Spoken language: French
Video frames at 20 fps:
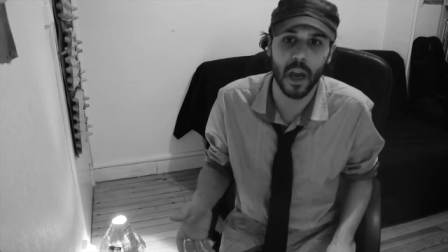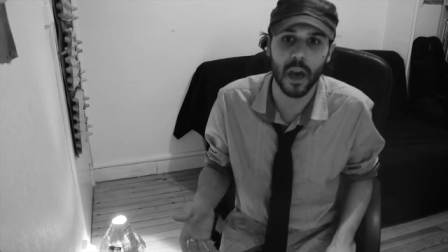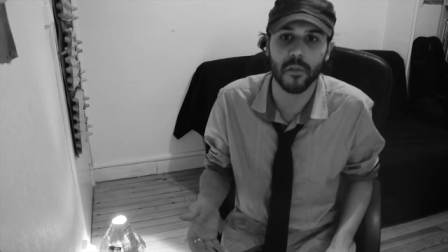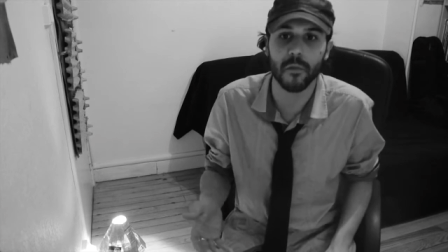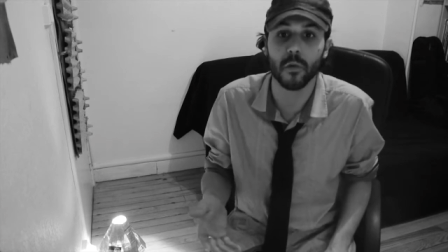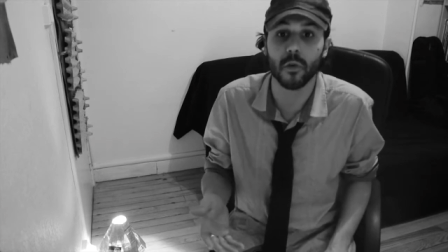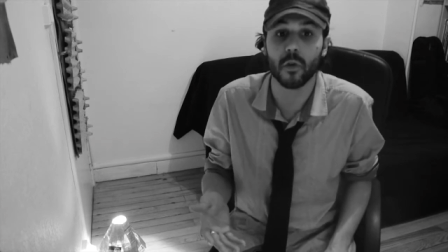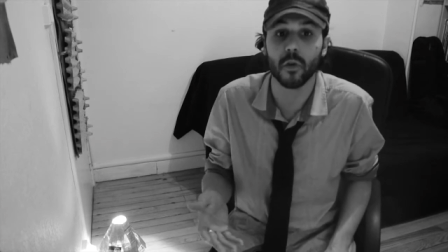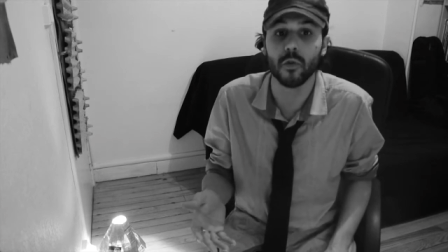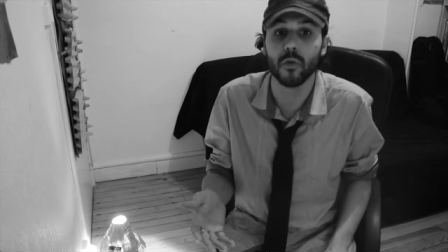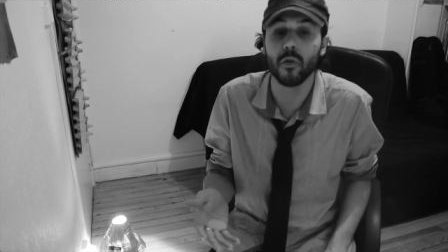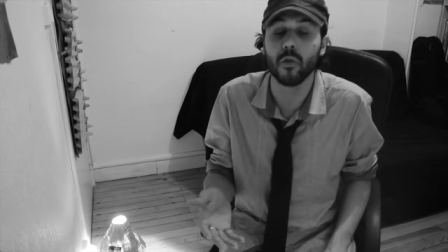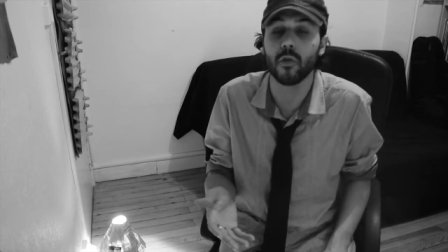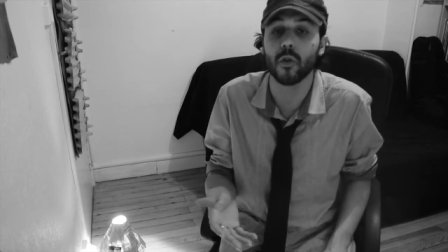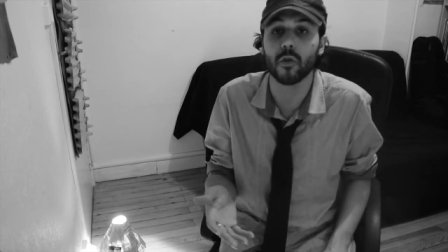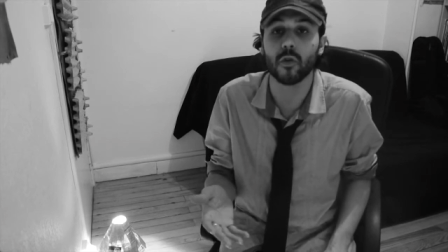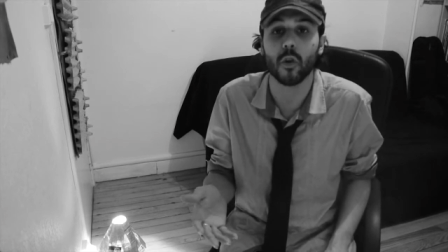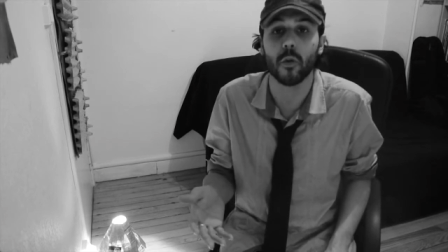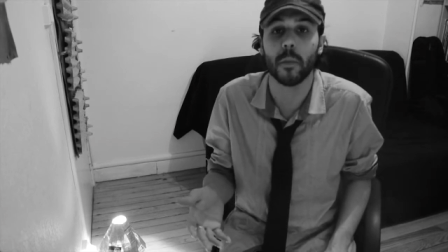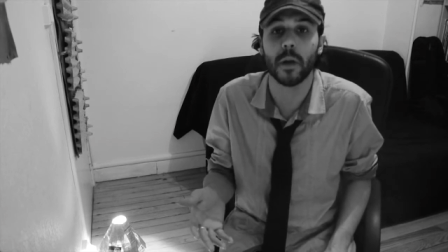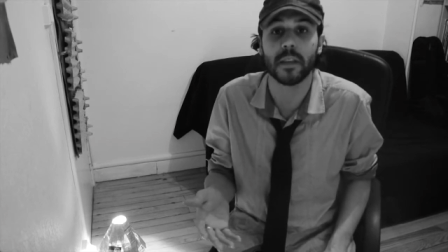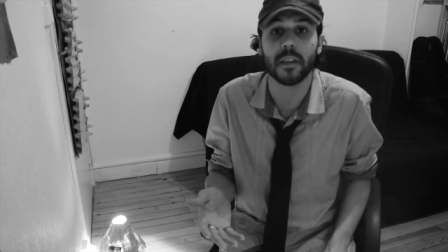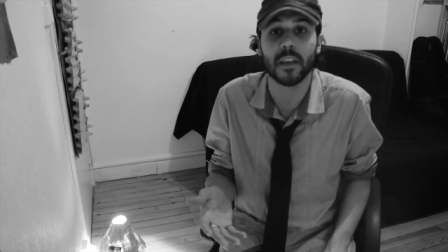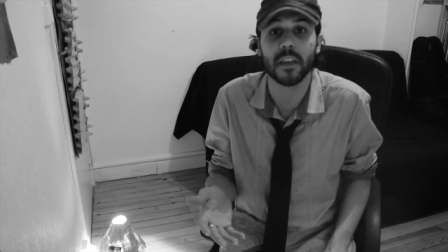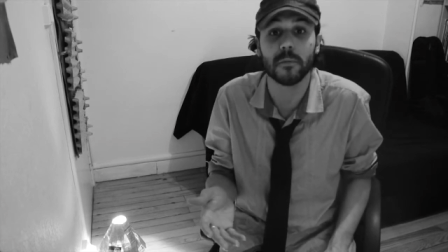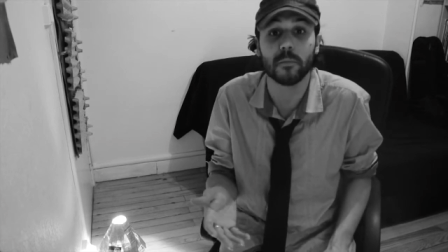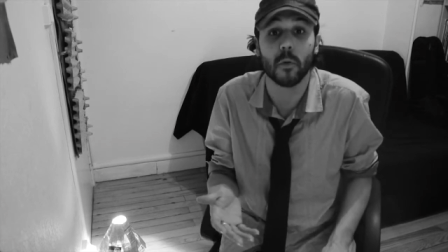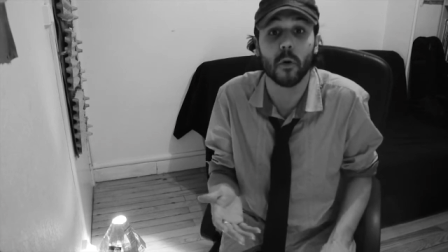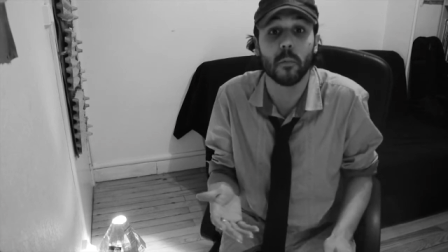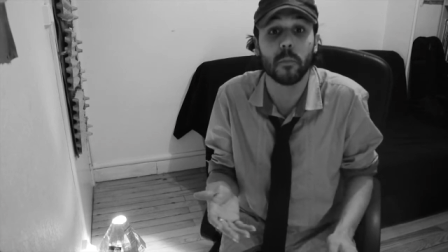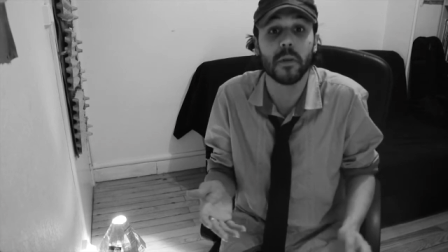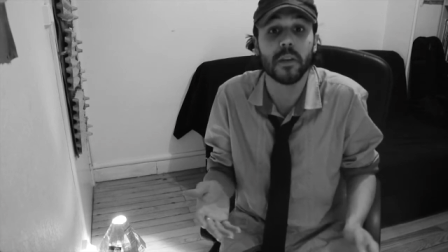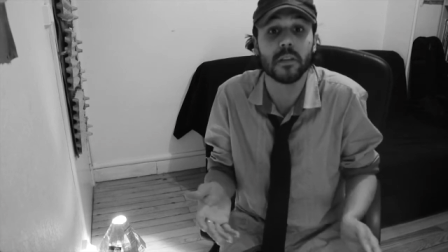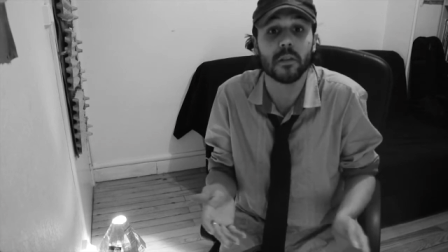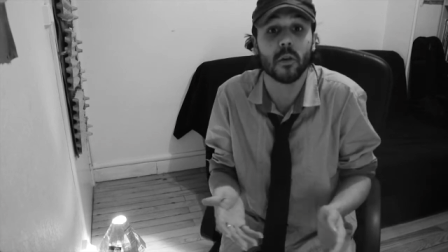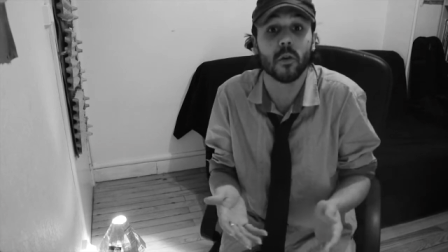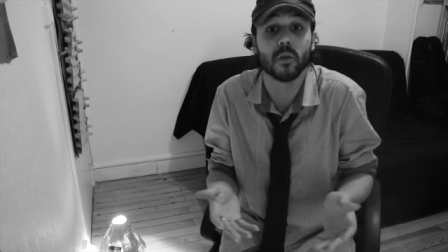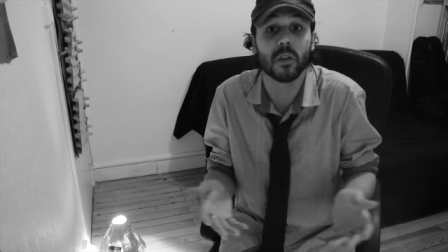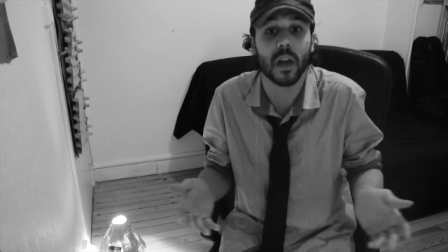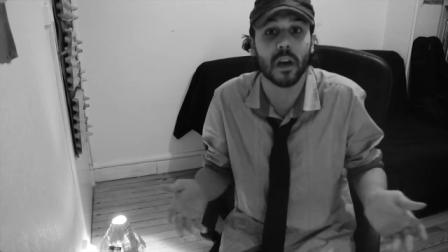avons connu une autre matrice
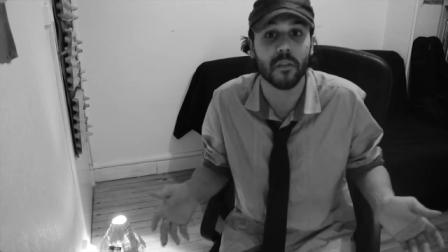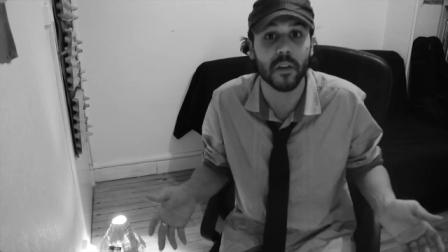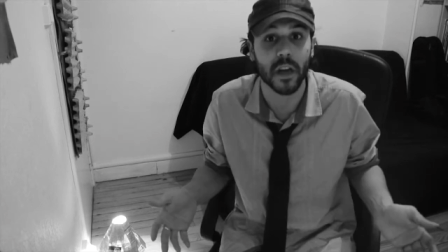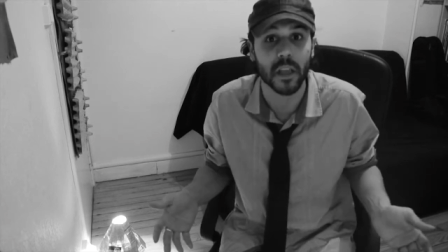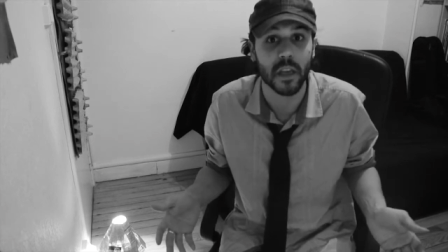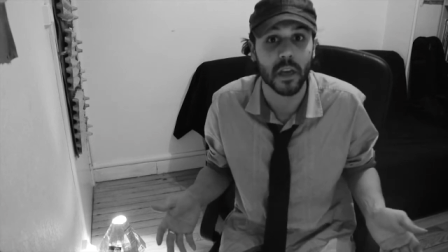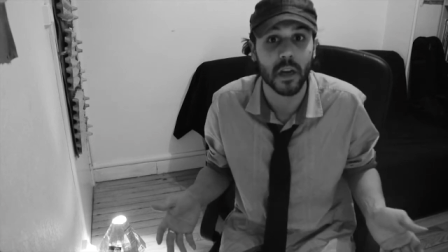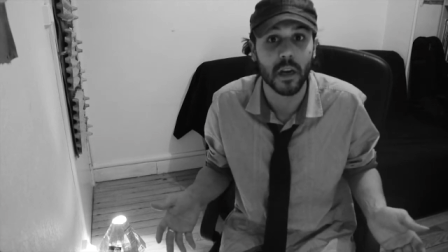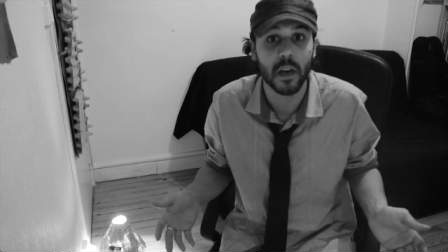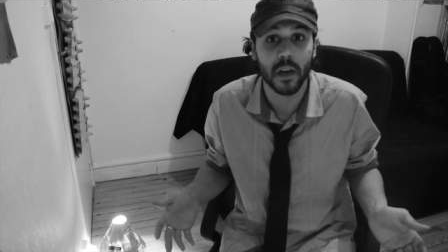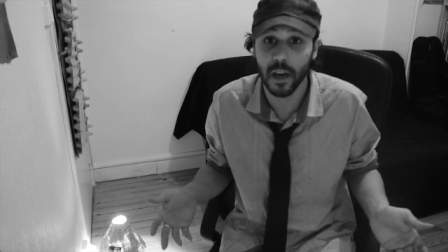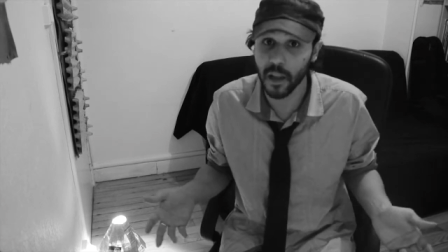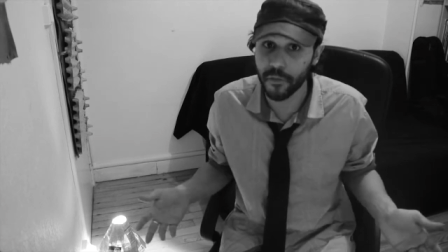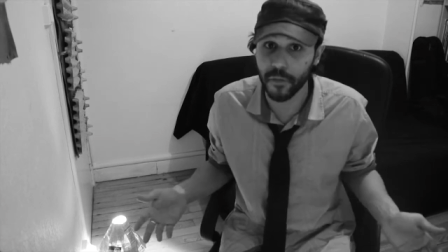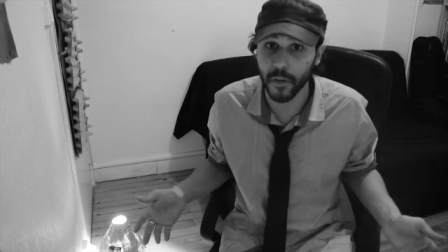propice au travail, la